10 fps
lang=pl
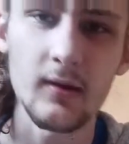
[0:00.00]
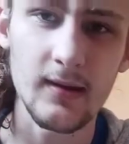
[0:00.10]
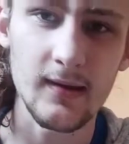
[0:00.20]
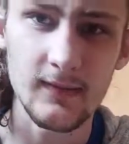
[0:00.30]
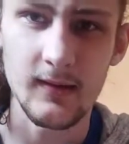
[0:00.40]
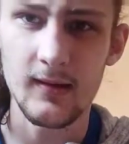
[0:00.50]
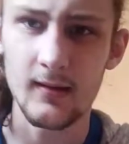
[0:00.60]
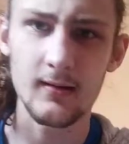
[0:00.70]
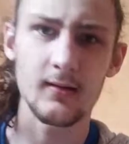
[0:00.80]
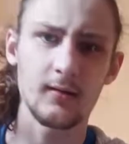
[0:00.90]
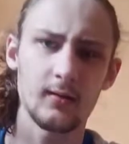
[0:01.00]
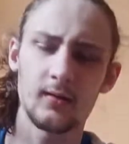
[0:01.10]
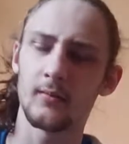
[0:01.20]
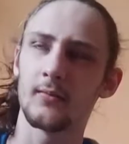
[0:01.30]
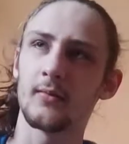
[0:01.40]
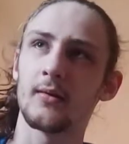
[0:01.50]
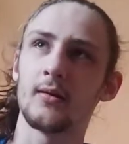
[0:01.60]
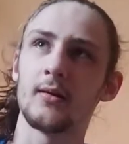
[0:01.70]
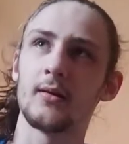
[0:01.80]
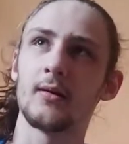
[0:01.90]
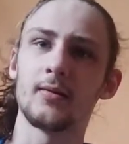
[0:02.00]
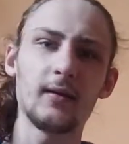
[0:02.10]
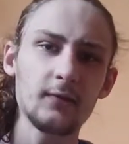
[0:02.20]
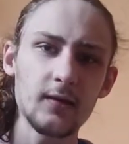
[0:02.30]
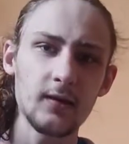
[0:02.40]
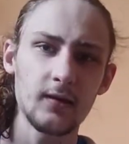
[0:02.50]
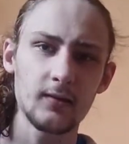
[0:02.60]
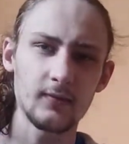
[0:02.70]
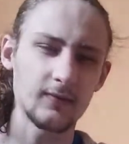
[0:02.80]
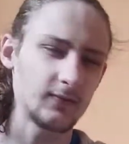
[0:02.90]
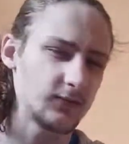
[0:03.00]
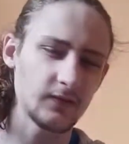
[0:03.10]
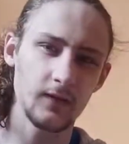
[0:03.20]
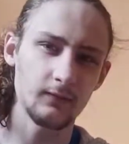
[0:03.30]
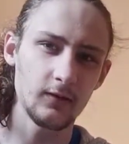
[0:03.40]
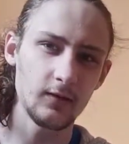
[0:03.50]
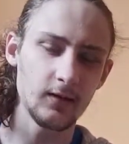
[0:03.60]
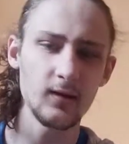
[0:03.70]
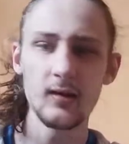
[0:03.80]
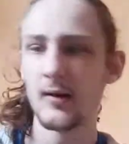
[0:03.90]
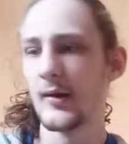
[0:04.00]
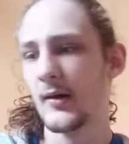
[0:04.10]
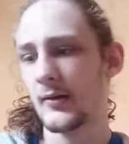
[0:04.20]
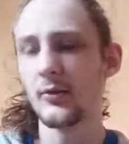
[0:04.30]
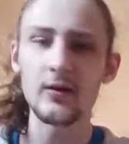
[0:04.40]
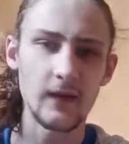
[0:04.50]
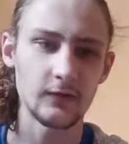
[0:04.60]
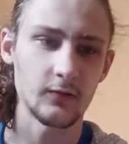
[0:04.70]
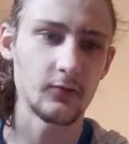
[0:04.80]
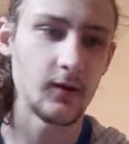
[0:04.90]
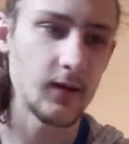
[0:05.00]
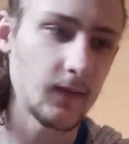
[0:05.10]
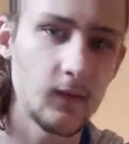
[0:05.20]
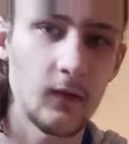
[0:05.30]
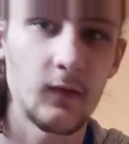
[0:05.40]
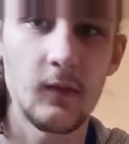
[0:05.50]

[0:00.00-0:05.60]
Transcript: rakietę i nawi trzy nawijki. No i naciąg do rakiety, także